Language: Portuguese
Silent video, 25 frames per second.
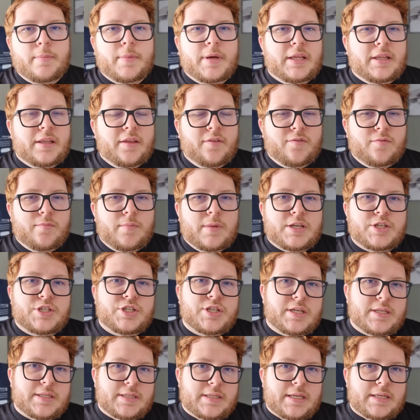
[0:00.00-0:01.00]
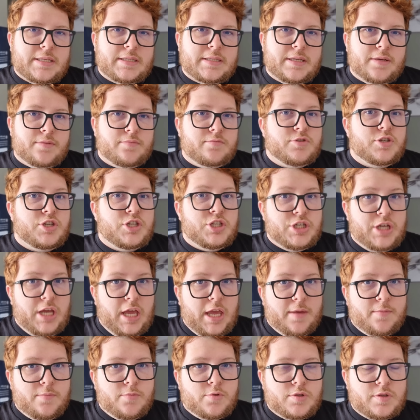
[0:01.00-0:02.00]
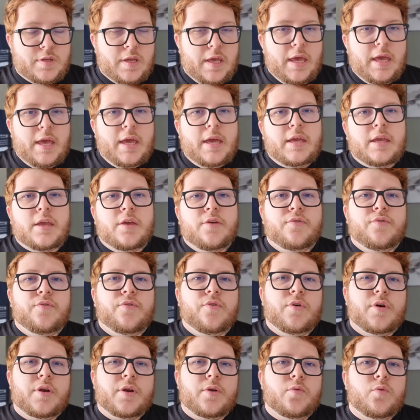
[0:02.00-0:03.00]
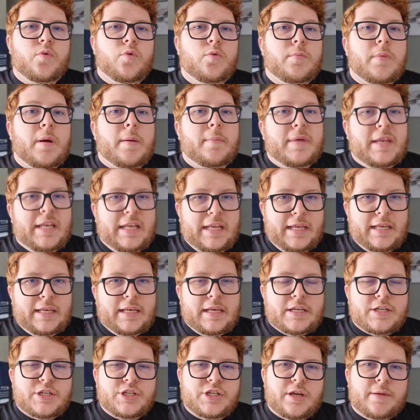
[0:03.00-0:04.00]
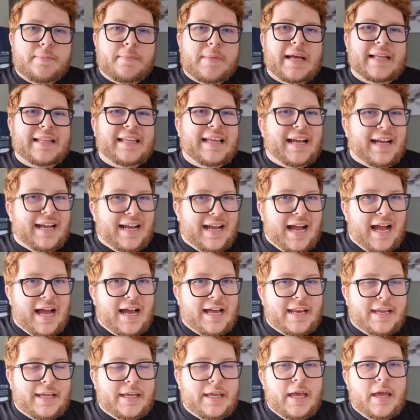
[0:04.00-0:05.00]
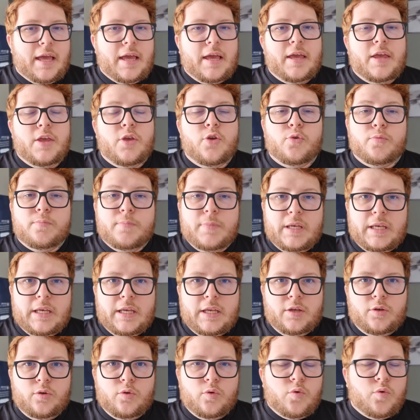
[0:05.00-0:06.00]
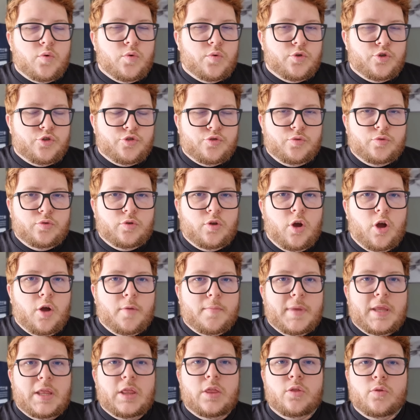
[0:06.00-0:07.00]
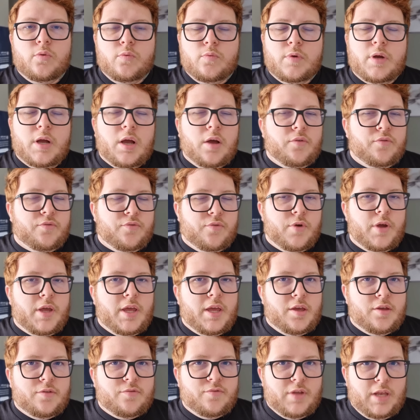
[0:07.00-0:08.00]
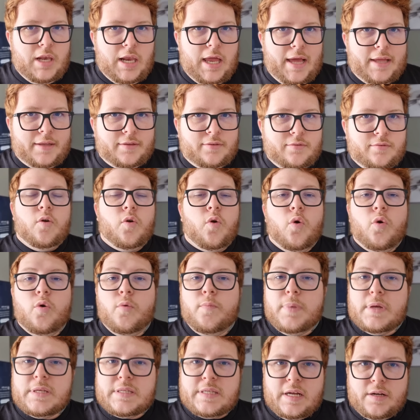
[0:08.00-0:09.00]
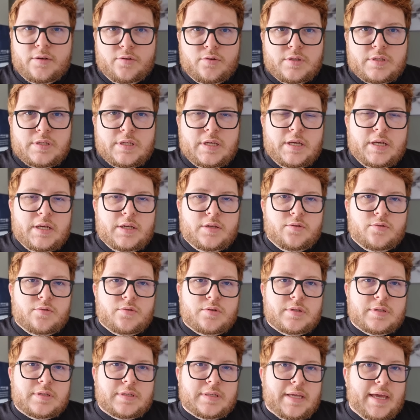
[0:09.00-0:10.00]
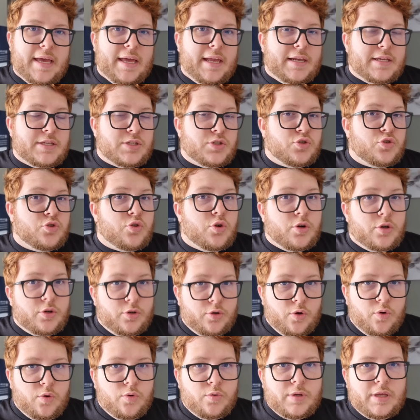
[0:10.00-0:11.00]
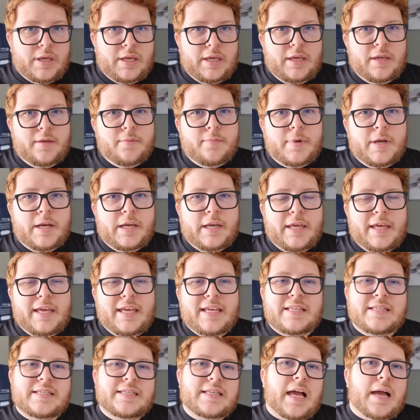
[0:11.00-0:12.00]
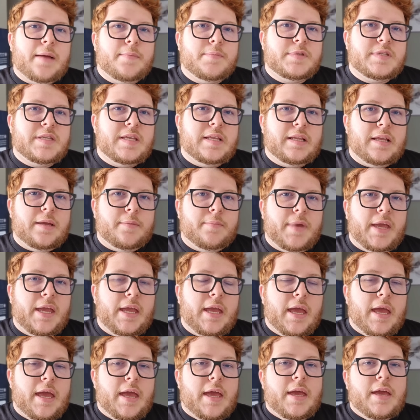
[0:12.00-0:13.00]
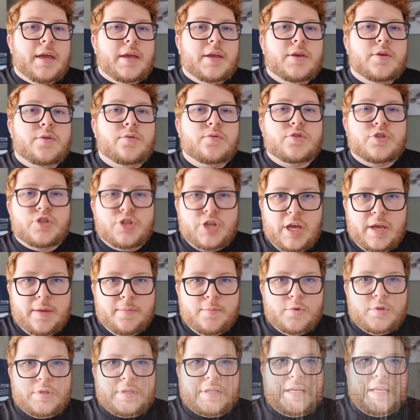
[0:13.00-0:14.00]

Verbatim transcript: mãe teve uma gestação de gêmeos que foram uma menina chamada Karen e um menino cujo nome nunca foi revelado. Com o passar dos anos, ela se tornou Kimberly e sabe-se também que os gêmeos